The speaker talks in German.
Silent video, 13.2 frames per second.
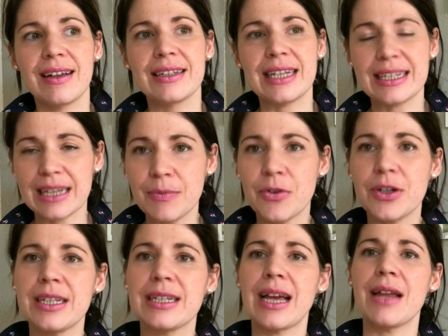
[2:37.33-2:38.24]
deshalb
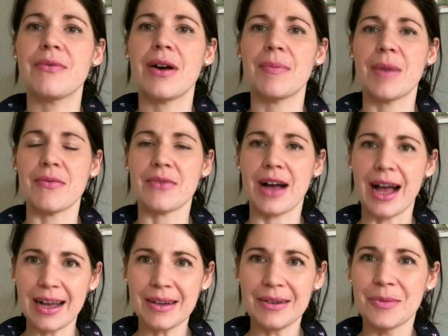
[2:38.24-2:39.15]
wollte ich einfach mal
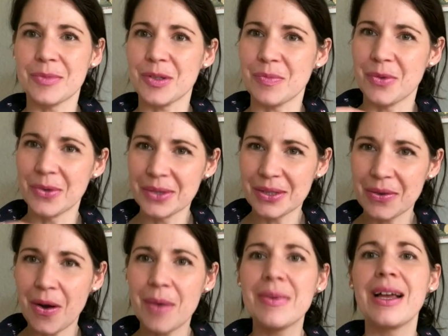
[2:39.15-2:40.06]
fragen, um zum Punkt zu
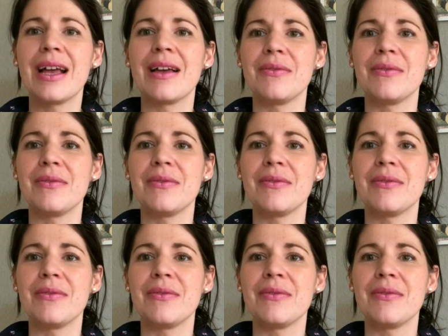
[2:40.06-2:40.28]
kommen,